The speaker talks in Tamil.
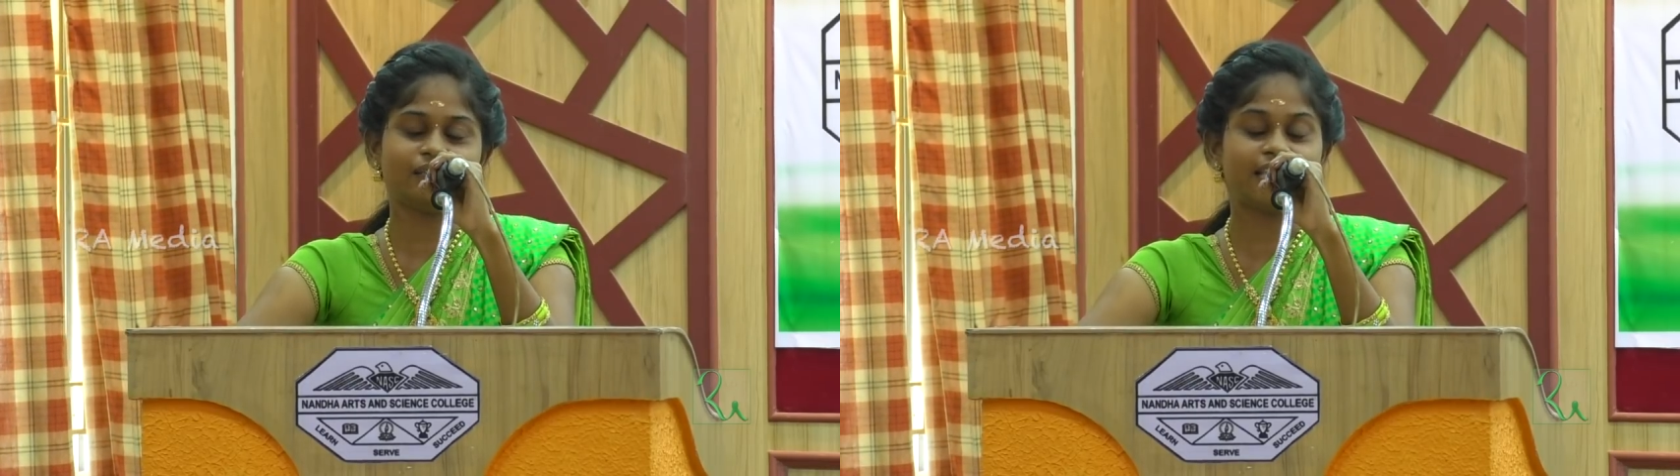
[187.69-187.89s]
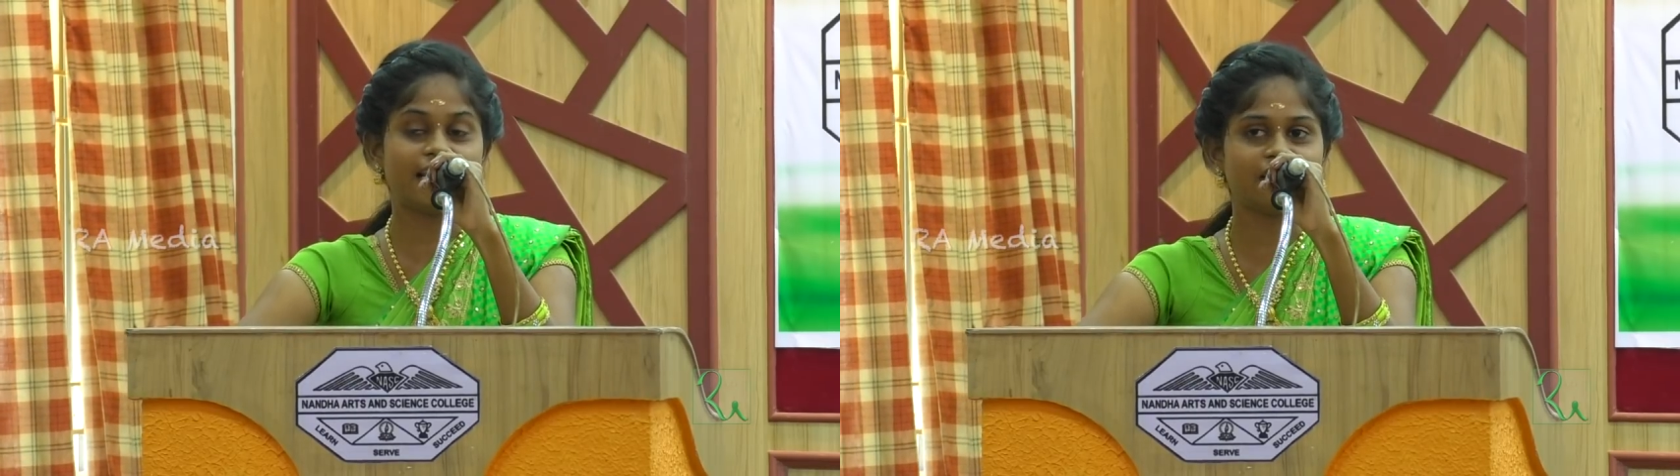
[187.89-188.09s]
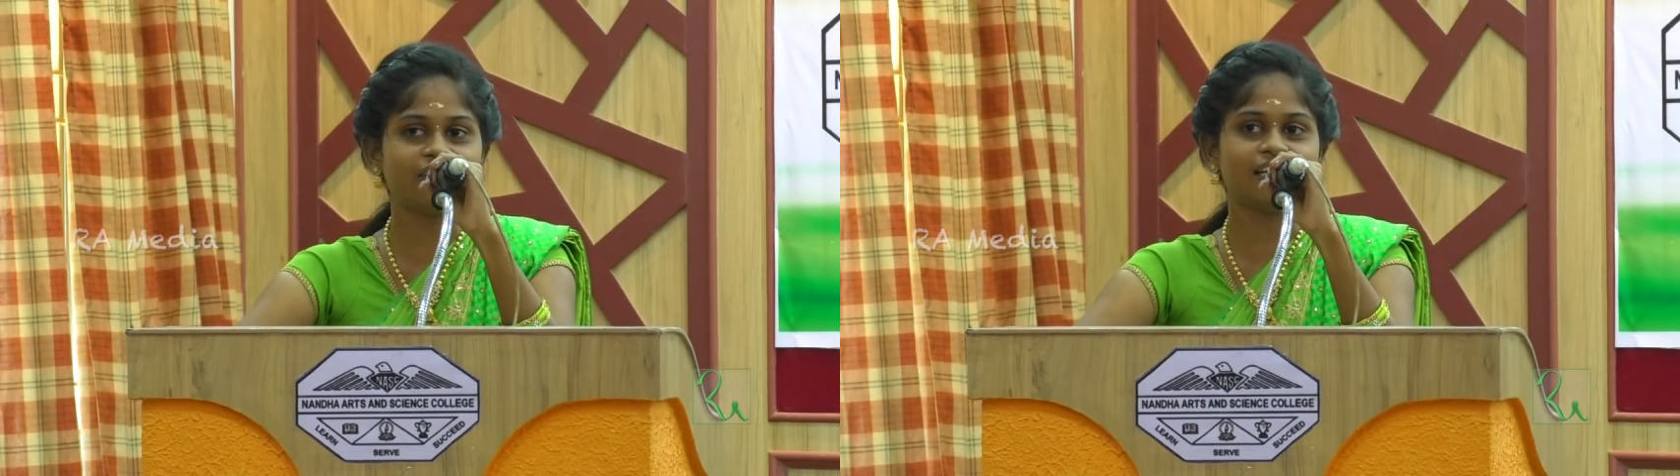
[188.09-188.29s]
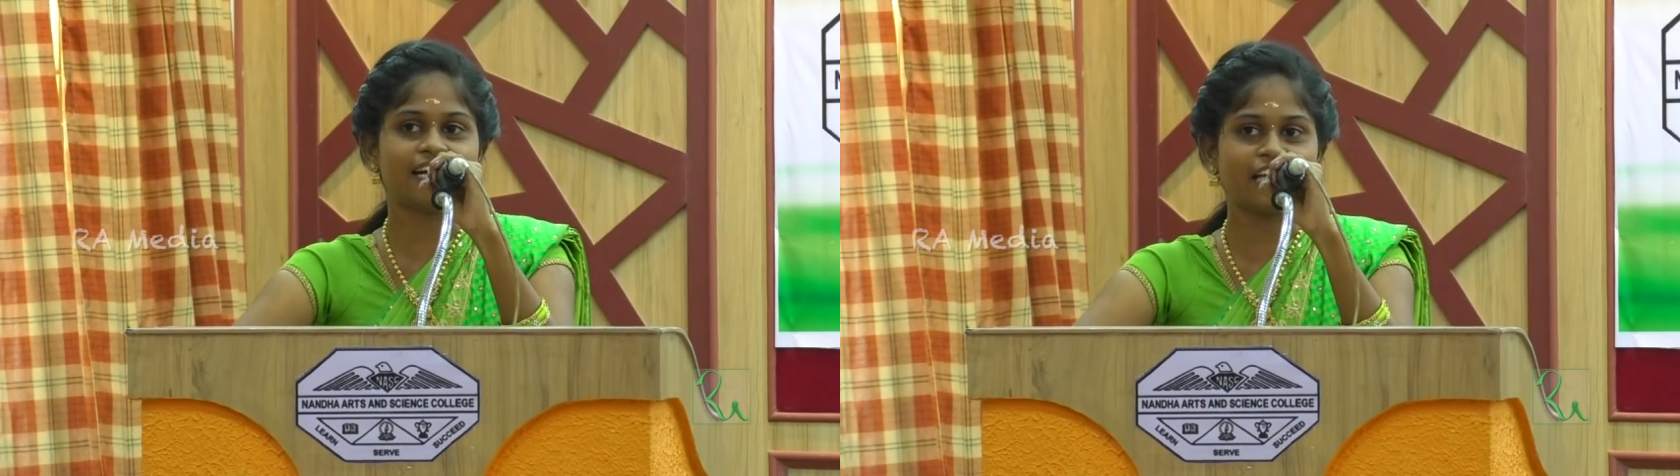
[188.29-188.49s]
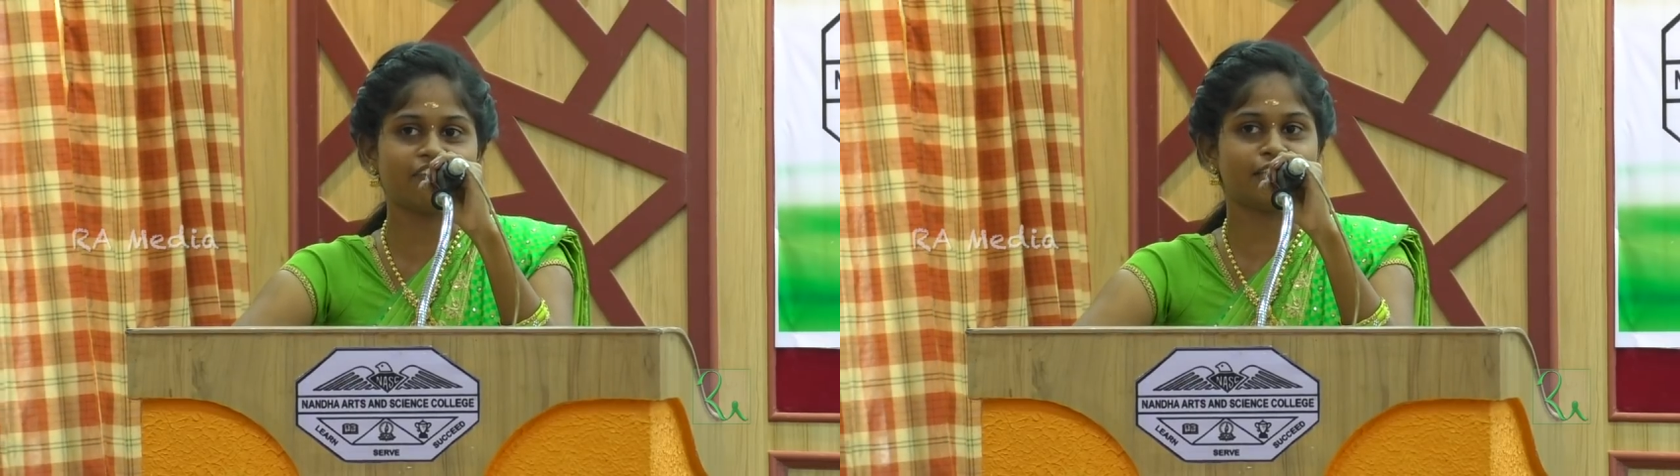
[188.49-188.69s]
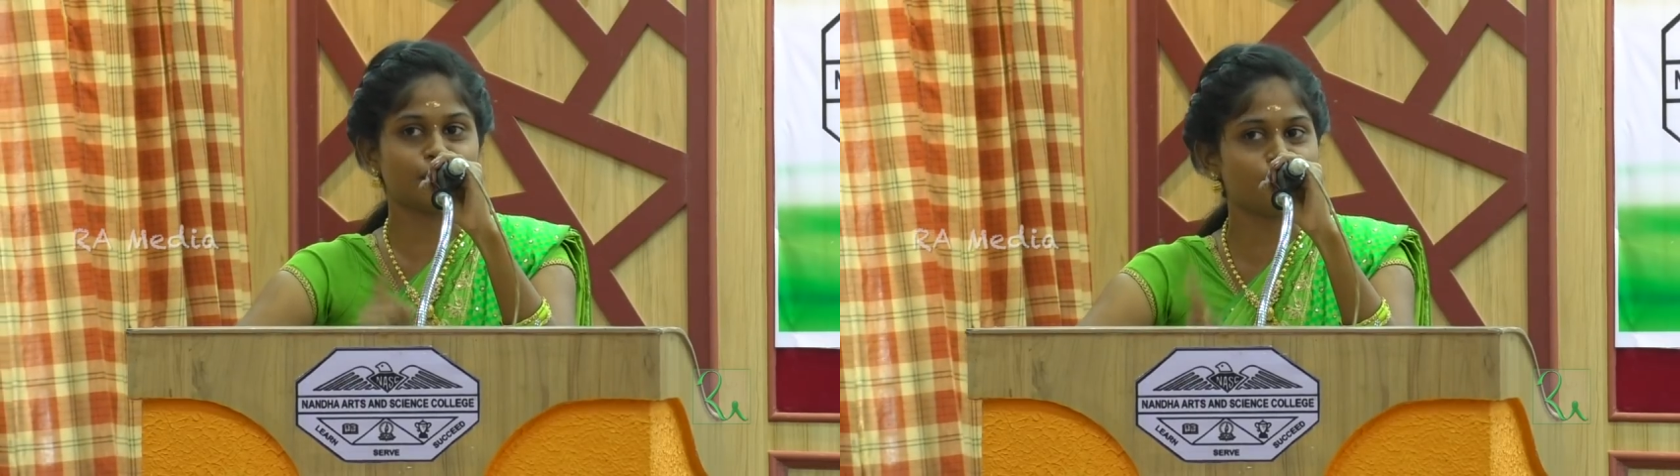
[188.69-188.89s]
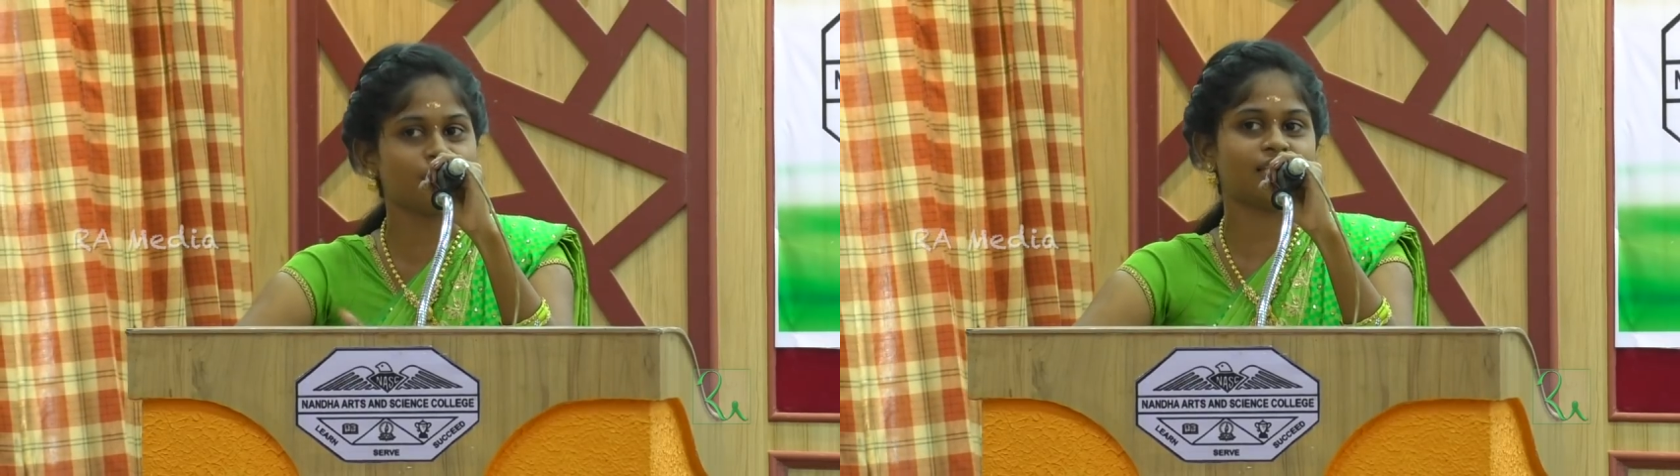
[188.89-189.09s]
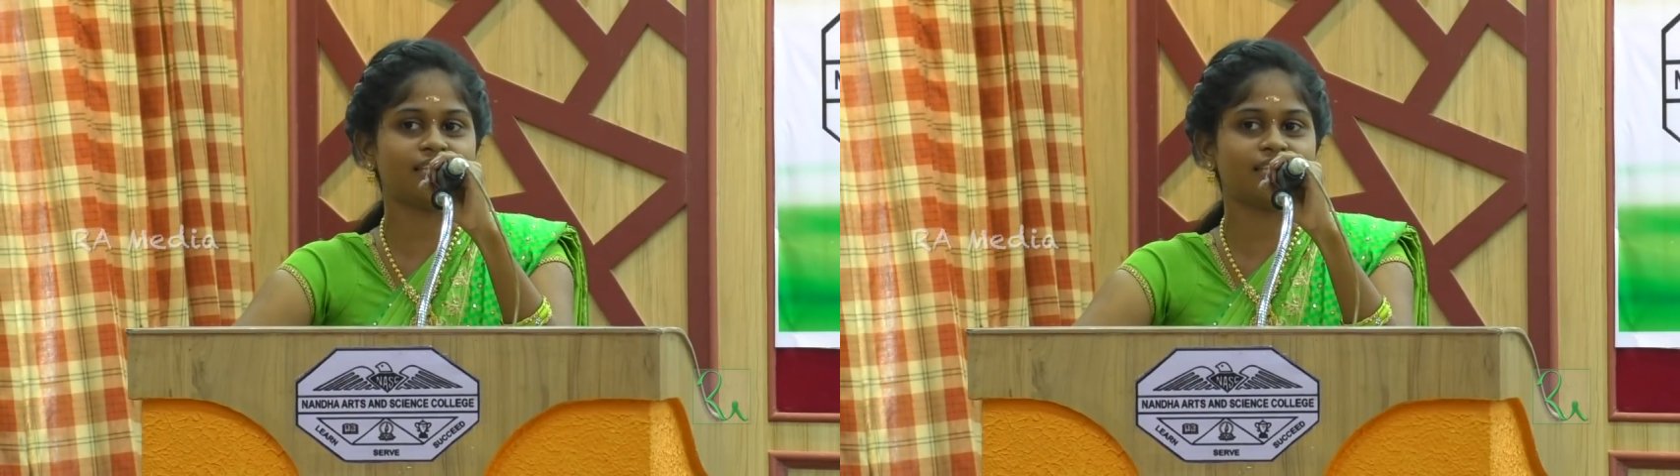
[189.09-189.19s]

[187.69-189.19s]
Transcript: தெருவில் நடையவிட்டதும் இந்த